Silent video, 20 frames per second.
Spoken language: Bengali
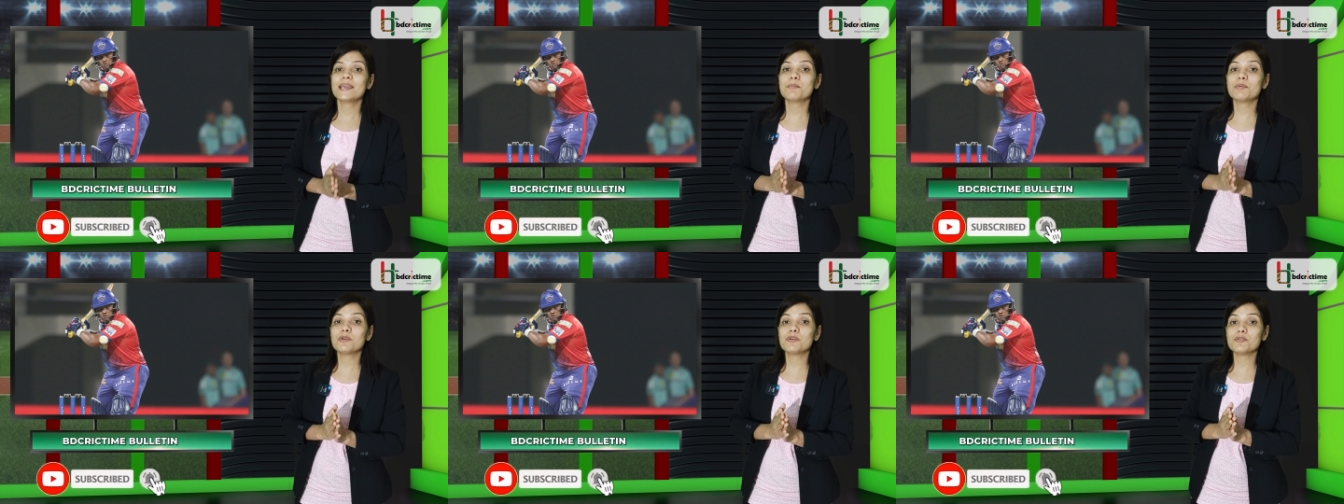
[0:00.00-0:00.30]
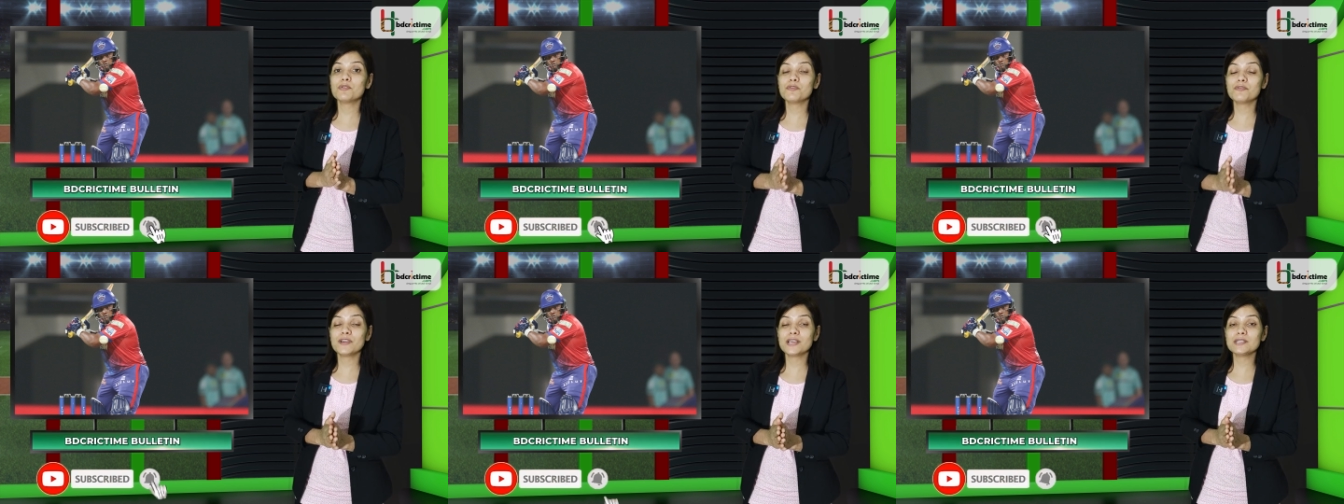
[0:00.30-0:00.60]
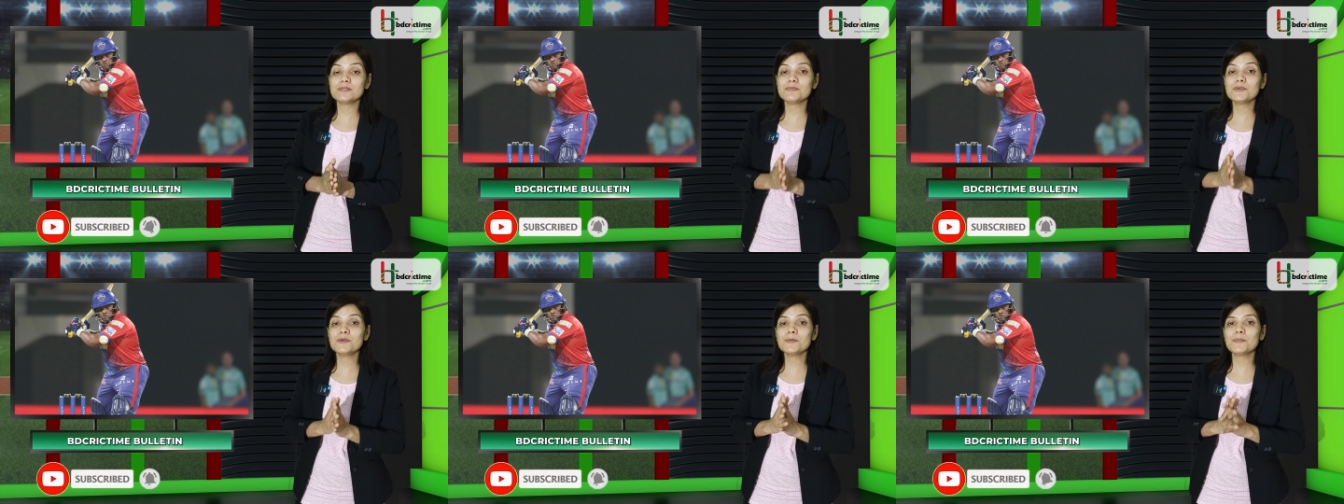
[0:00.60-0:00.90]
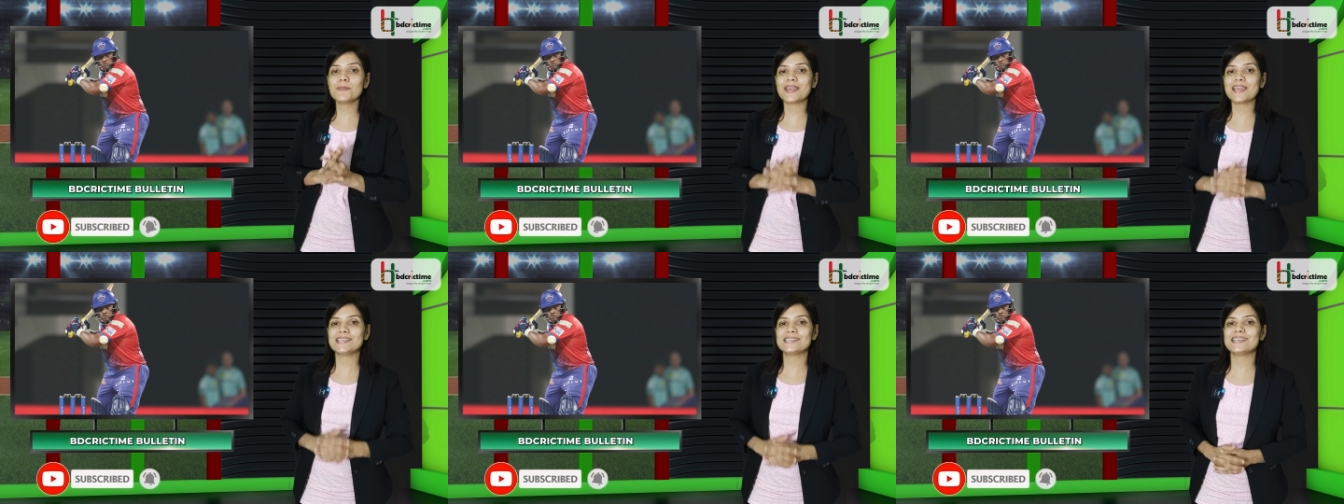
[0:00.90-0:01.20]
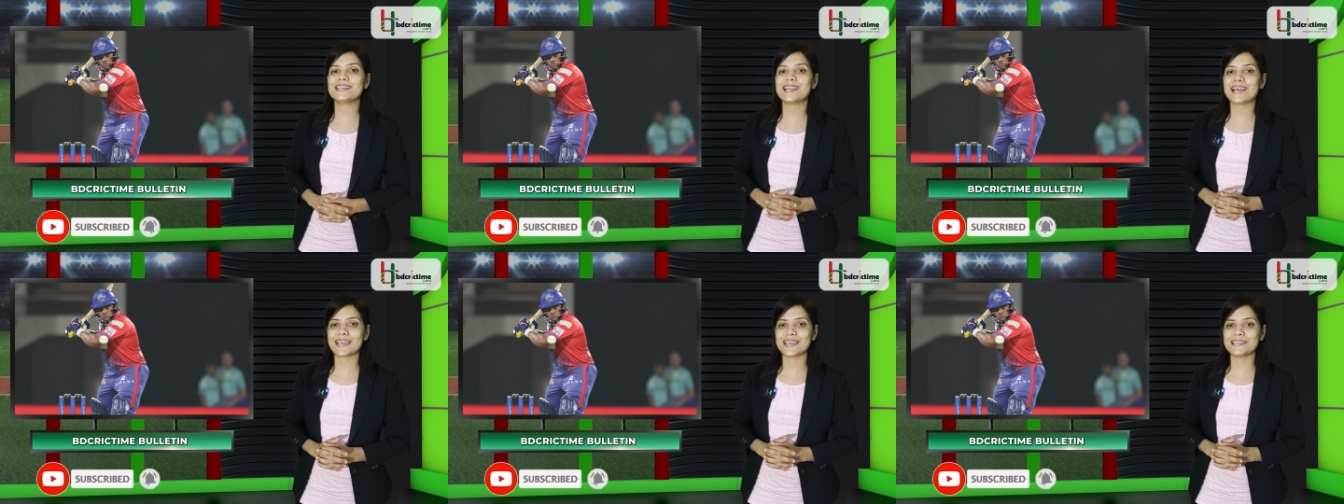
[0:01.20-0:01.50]
এবং ফেসবুক
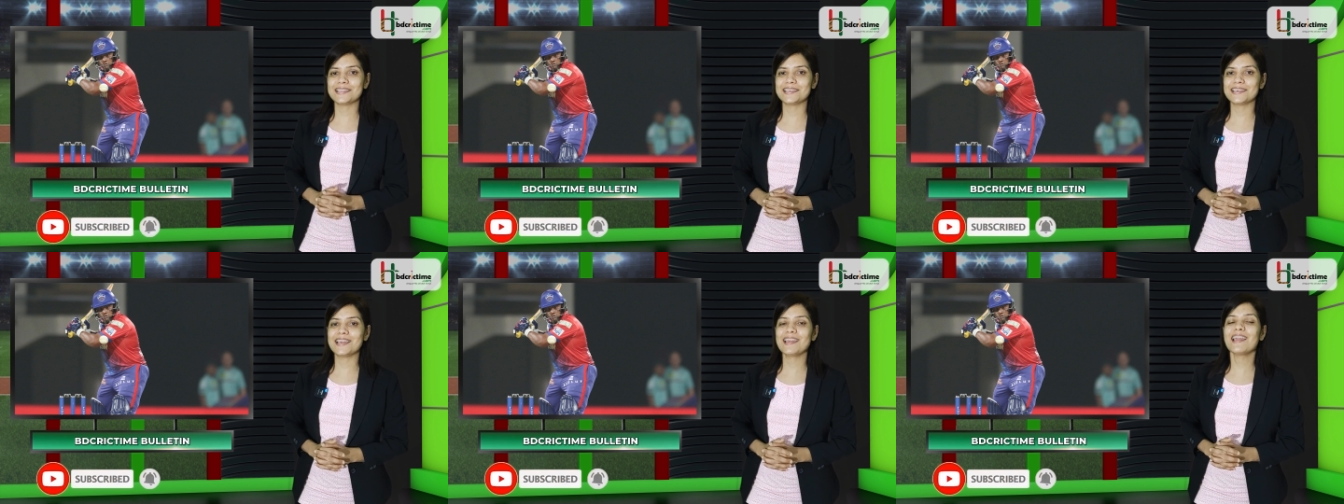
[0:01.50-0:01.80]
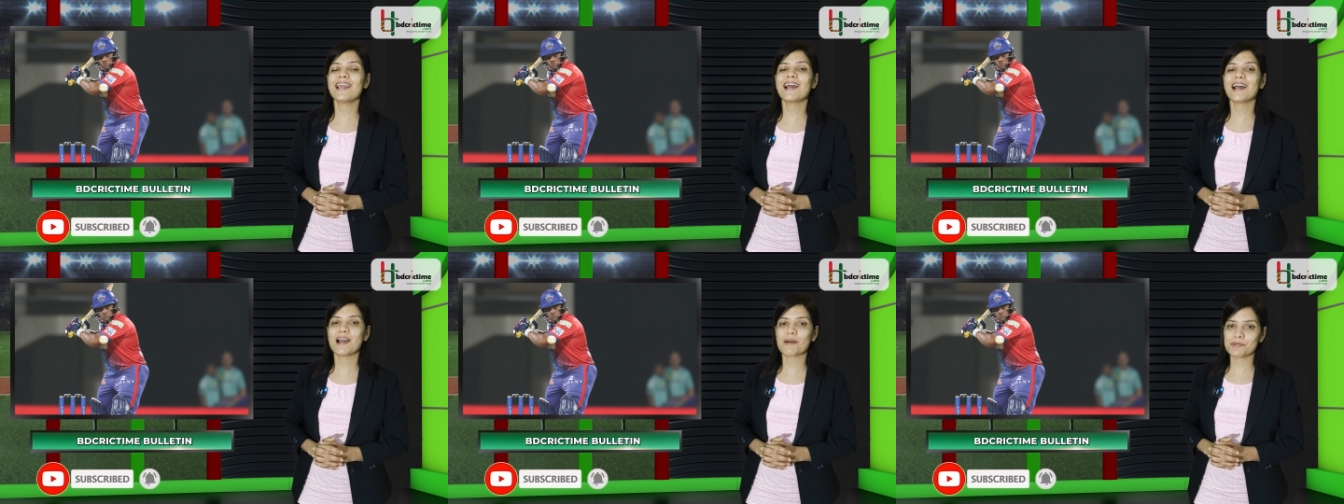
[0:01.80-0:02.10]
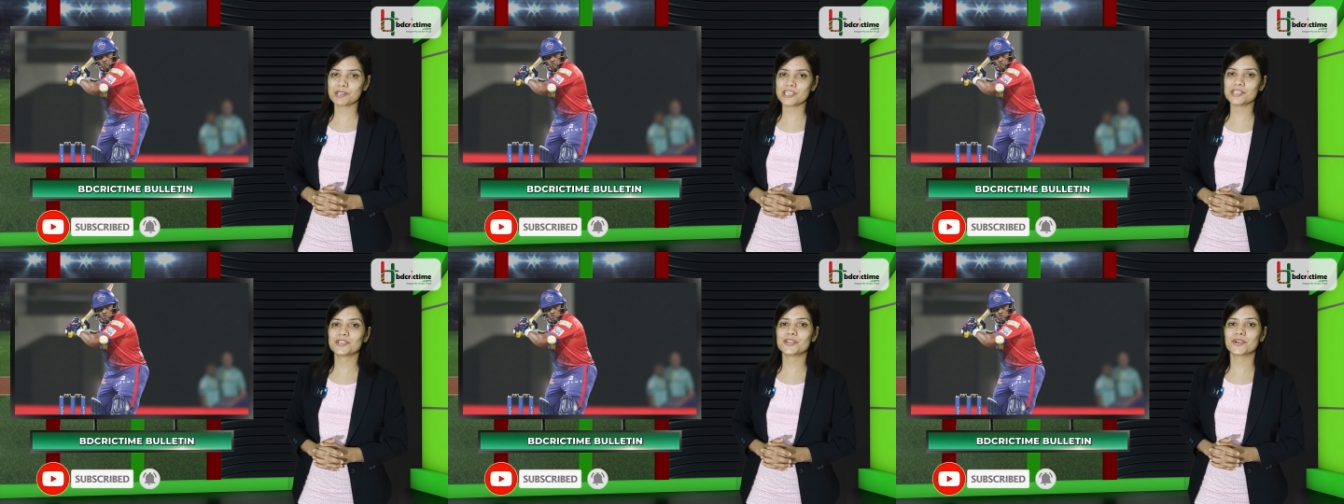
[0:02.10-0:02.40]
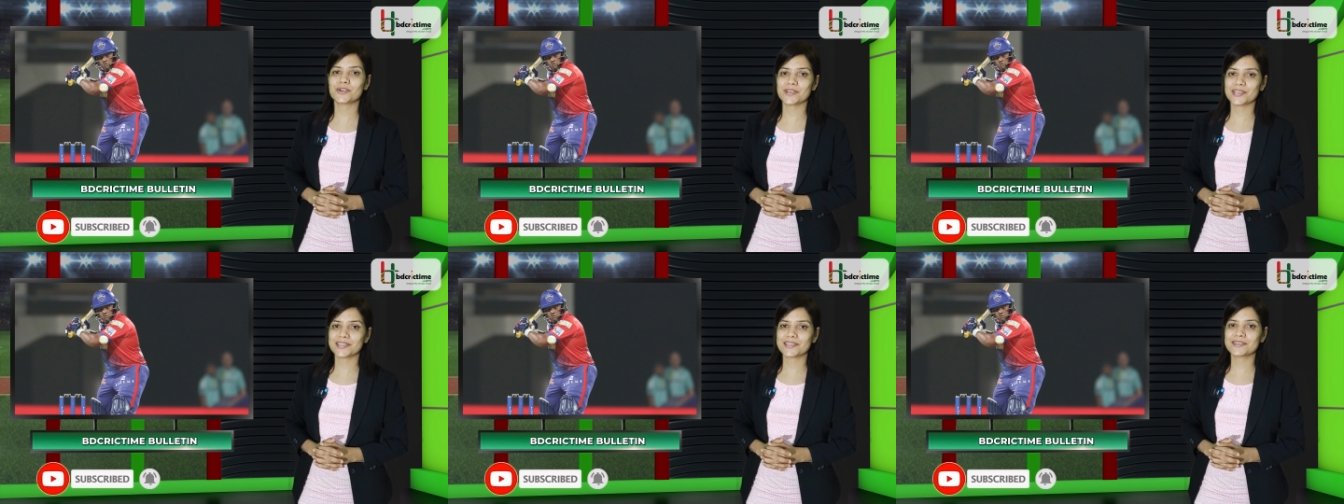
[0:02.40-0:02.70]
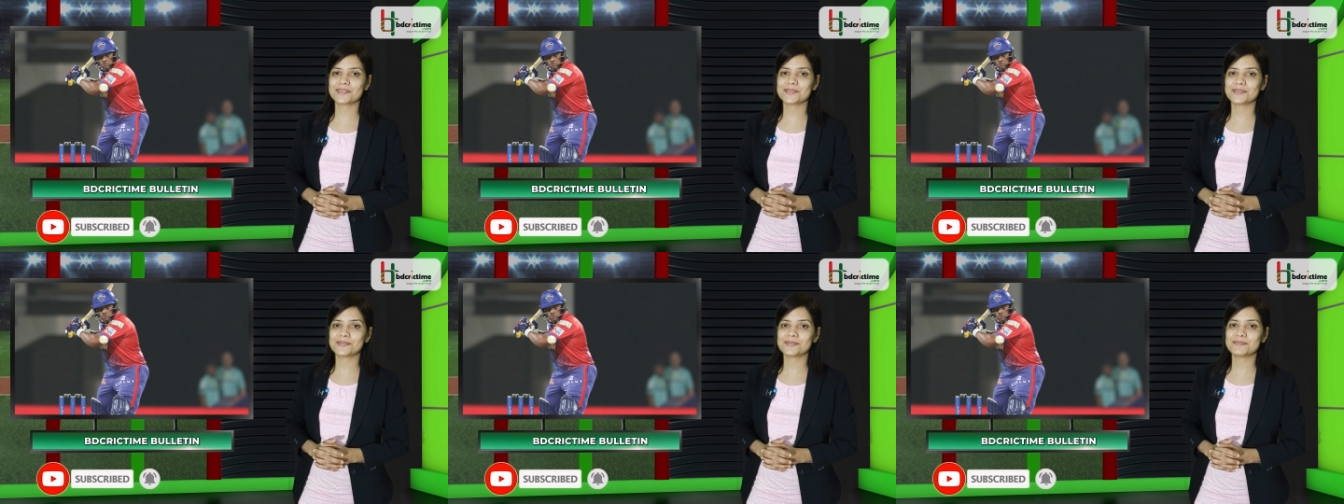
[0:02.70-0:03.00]
পেজে লাইক দিয়ে আমাদের সঙ্গে
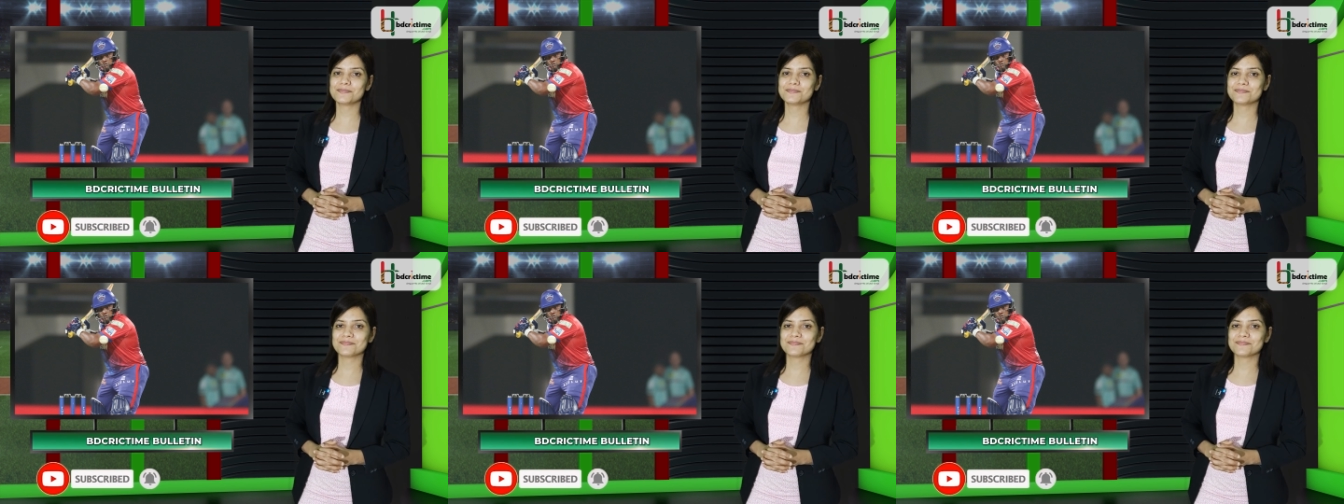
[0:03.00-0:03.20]
থাকুন